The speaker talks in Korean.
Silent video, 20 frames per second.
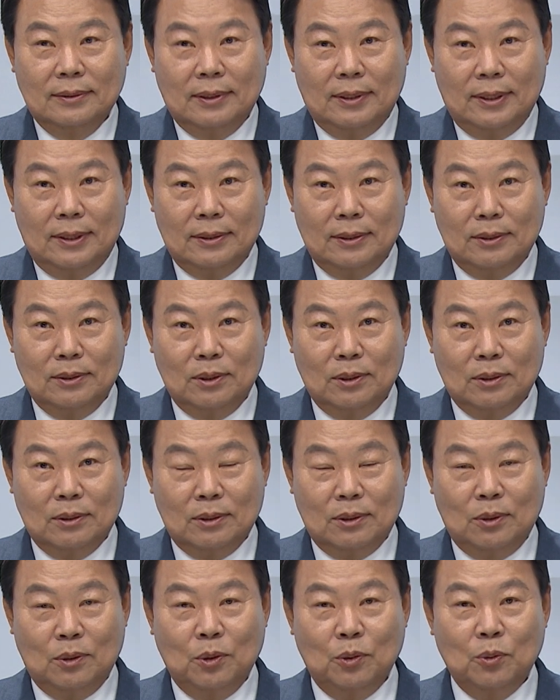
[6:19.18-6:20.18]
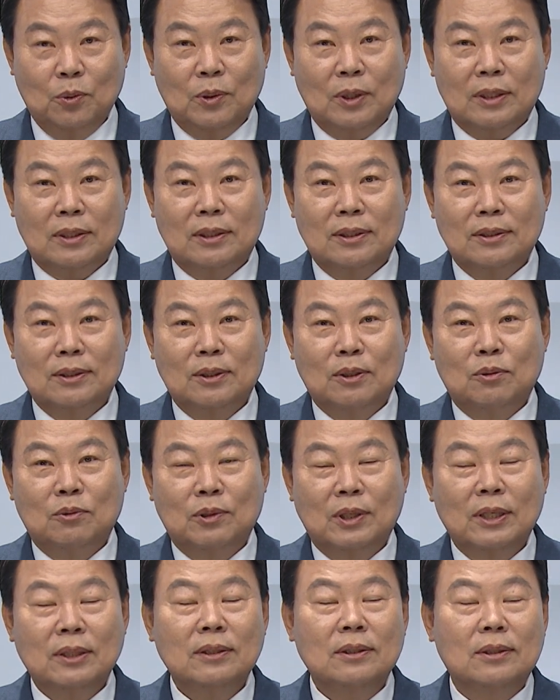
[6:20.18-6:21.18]
그래서 이제 교육 같은
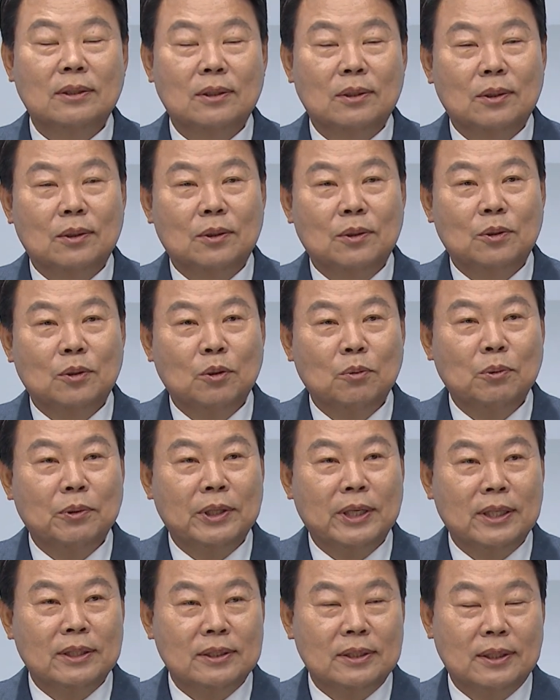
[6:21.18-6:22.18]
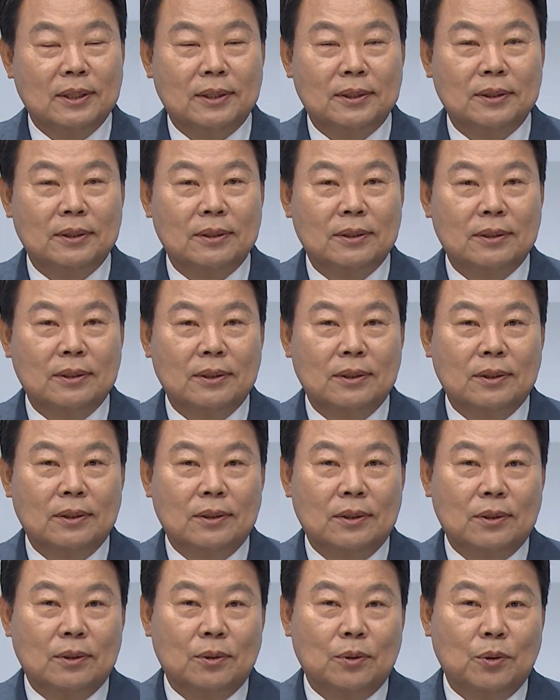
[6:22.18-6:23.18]
경우는 이번에 이제
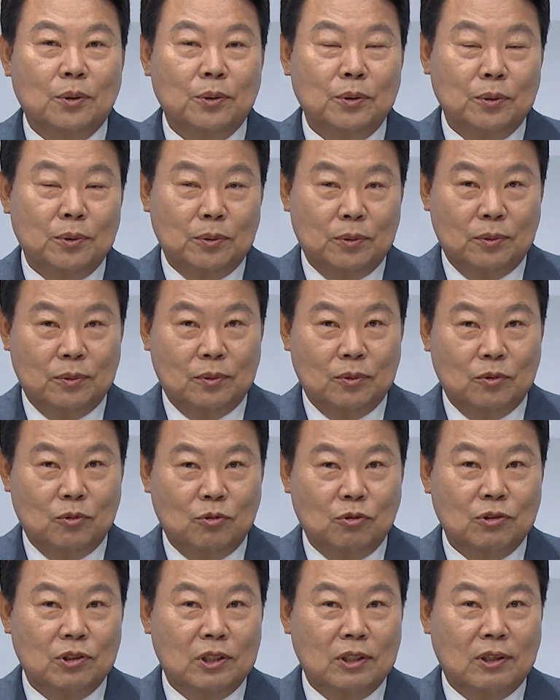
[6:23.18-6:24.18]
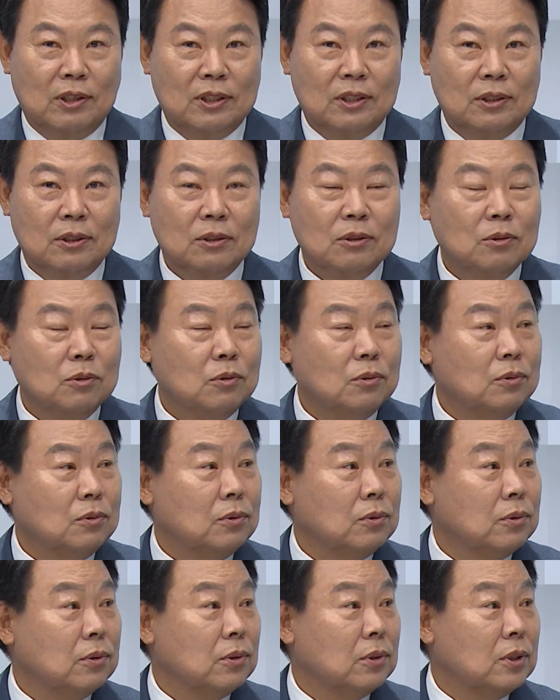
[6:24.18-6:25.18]
교육 국제화
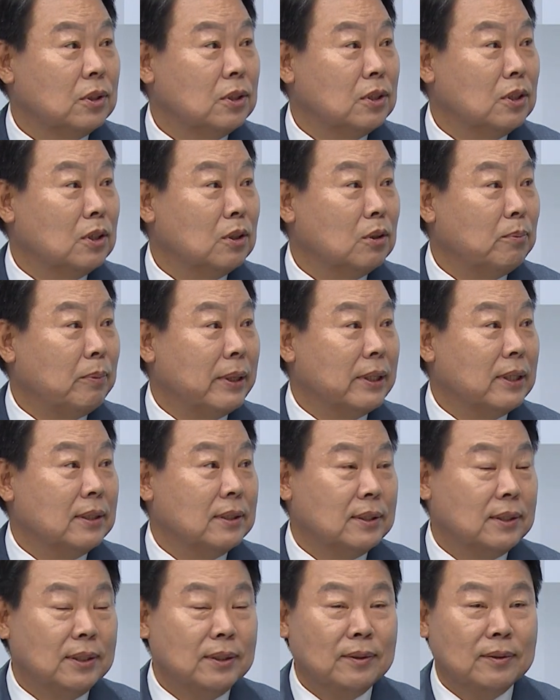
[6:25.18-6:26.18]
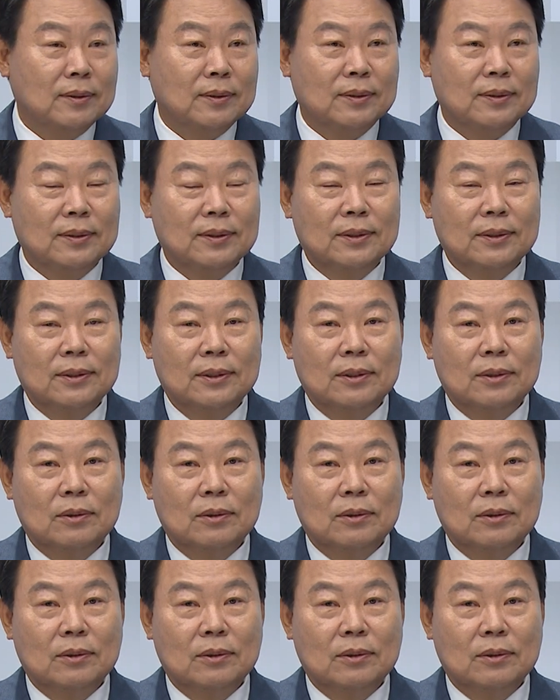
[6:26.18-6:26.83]
특구로 지정을 받았어요. 네.